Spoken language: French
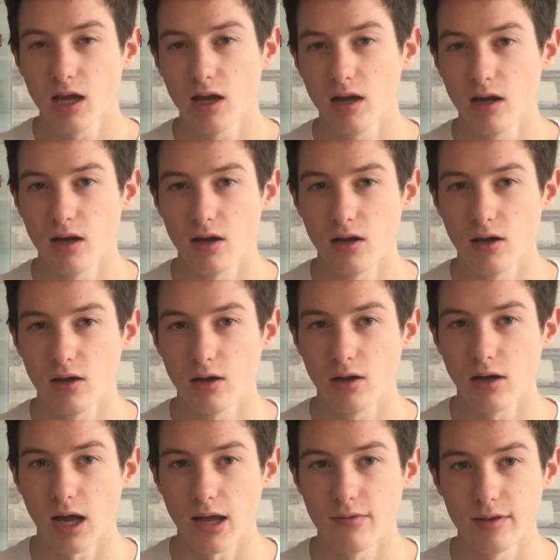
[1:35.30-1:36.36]

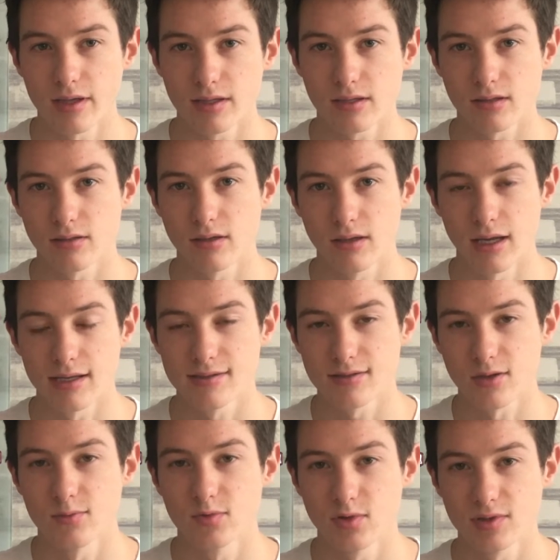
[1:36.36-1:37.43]
Euh, avec la
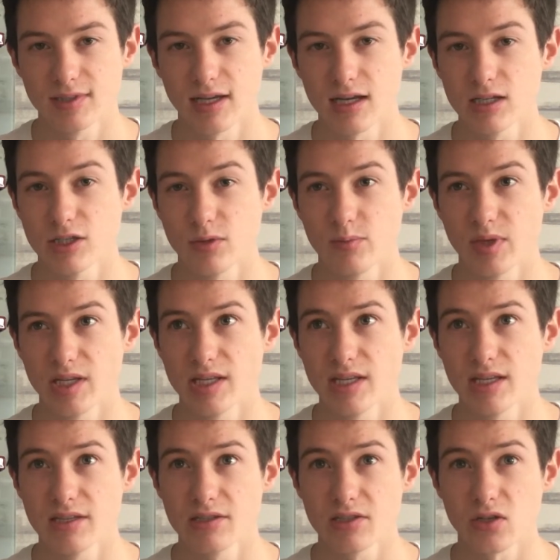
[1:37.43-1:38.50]
somme totale, j'ai
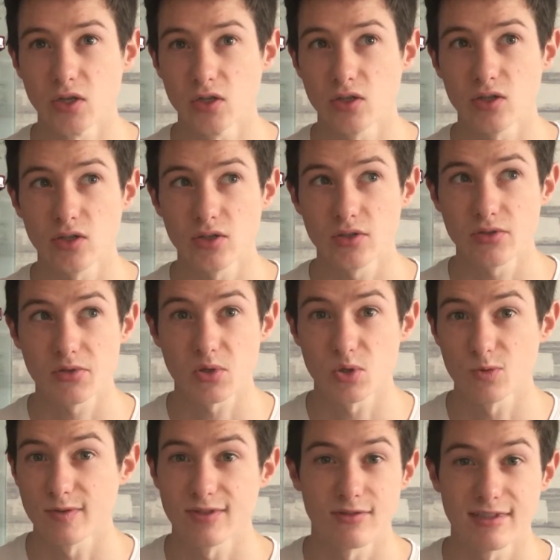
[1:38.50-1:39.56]
payé
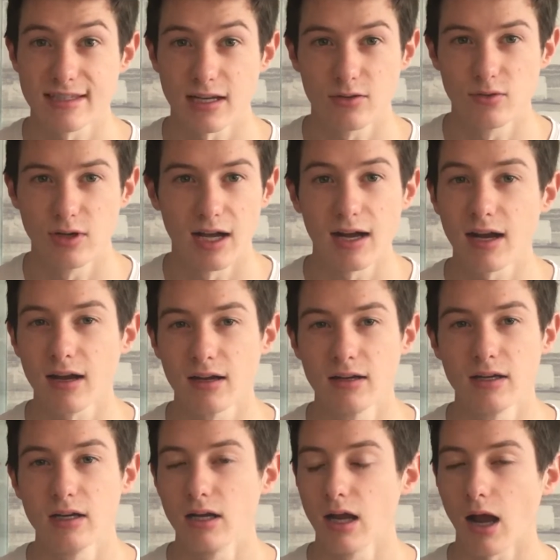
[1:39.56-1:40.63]
165 dollars
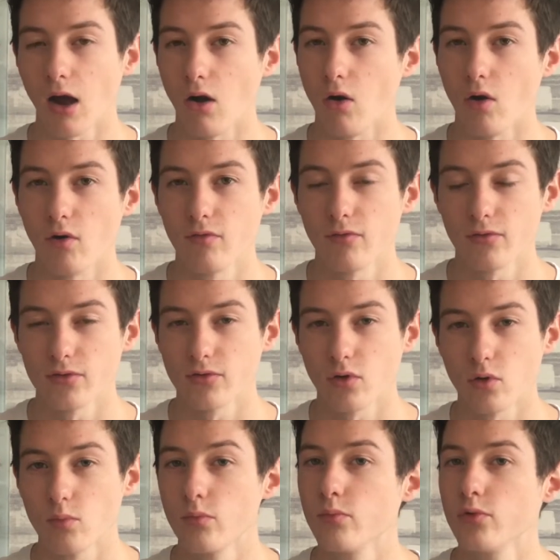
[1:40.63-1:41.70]
en
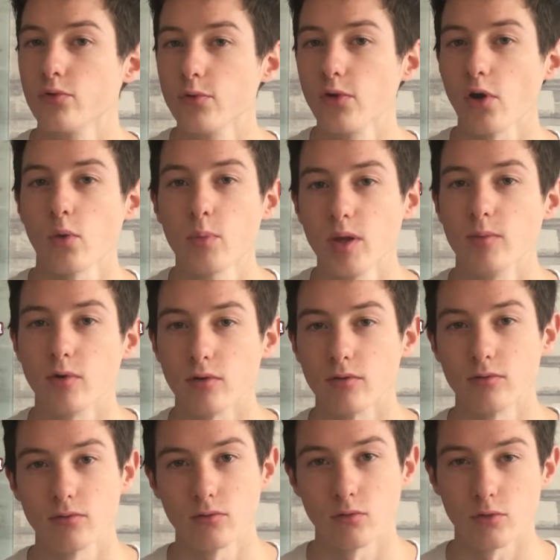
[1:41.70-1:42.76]
faisant plusieurs paiements.
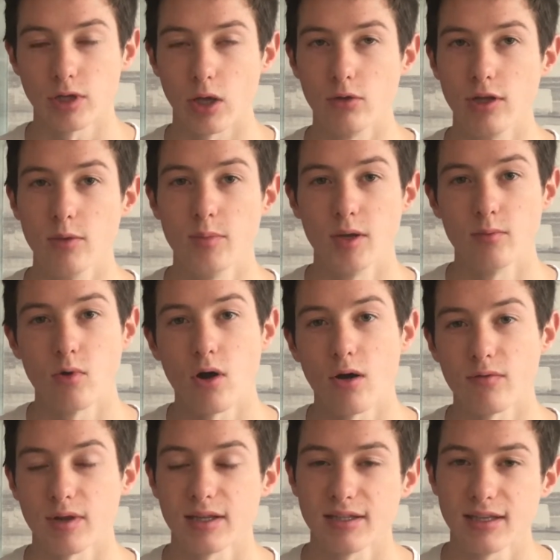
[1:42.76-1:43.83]
Donc il y a eu des paiements à
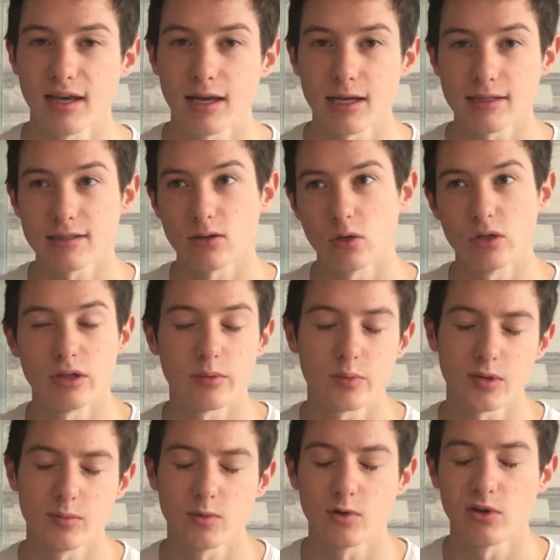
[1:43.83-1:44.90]
24, hein, des
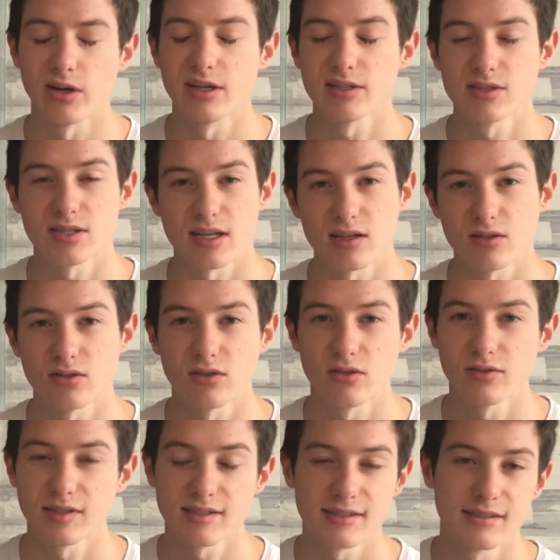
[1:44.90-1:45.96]
paiements à
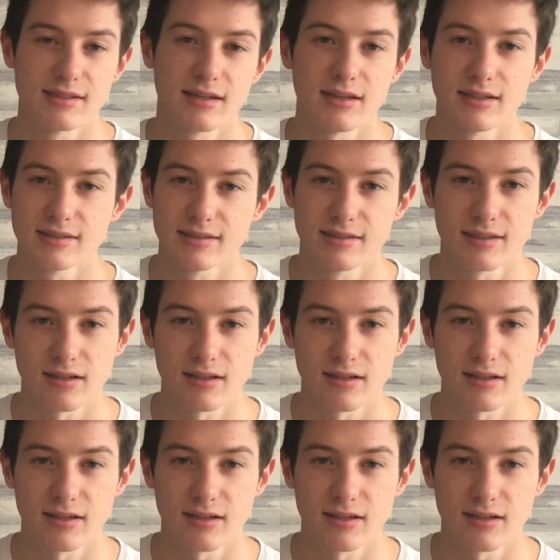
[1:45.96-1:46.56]
50, etc. etc.